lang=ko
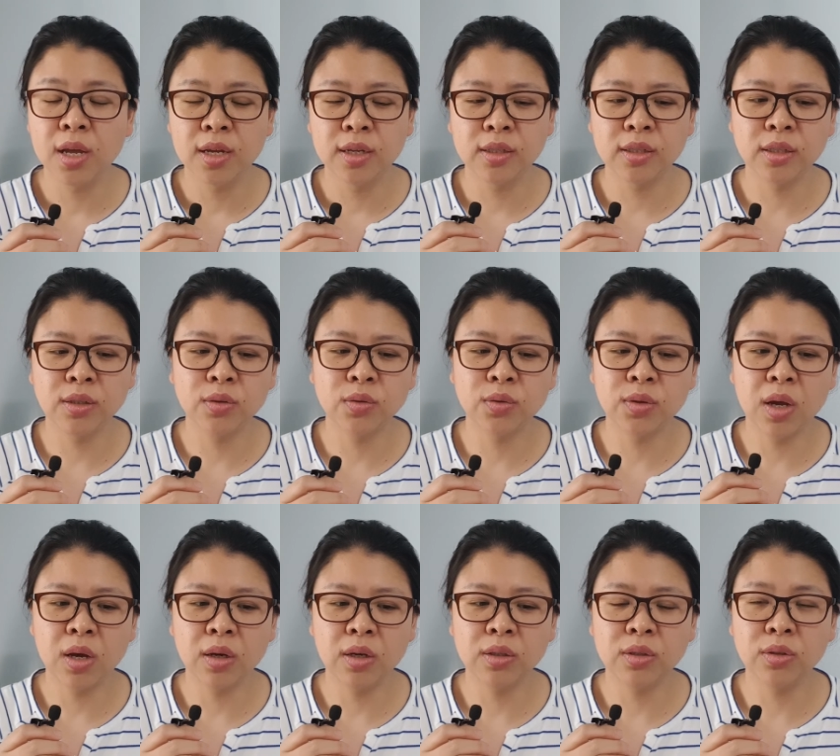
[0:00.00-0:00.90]
친구
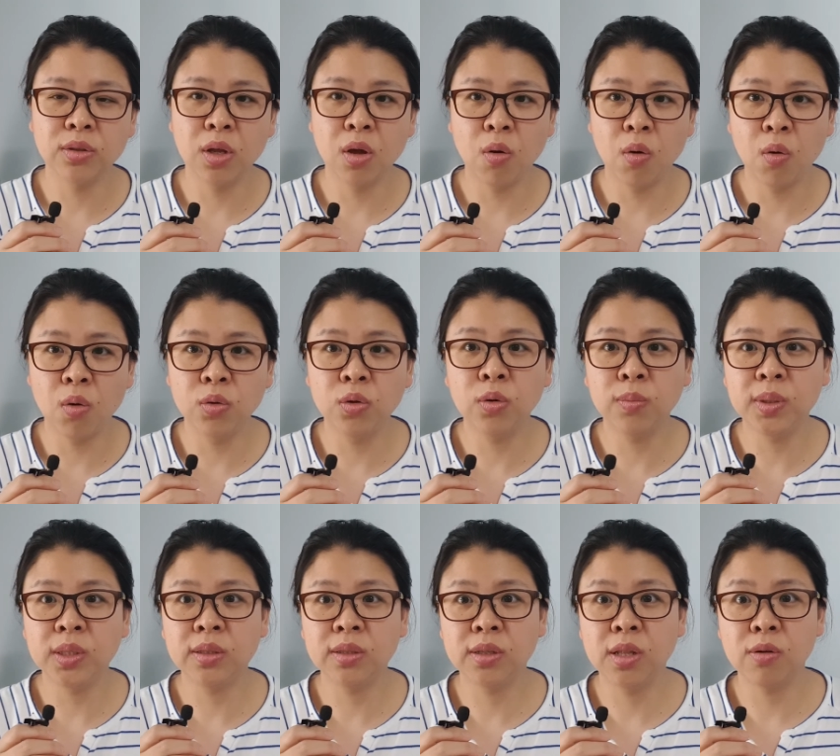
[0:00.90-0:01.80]
사귀는데
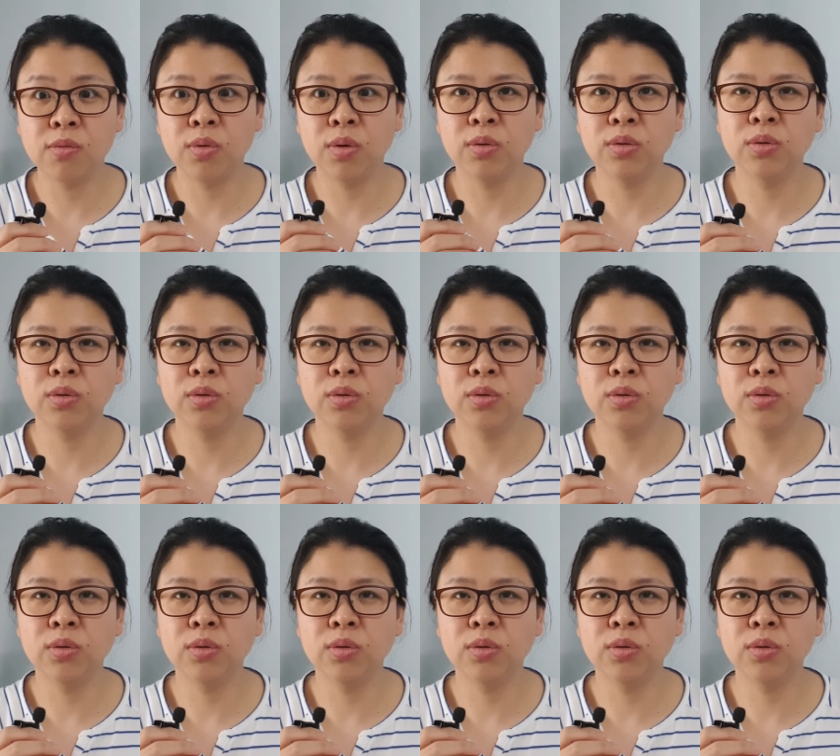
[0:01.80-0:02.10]
어려움이 있더라고요.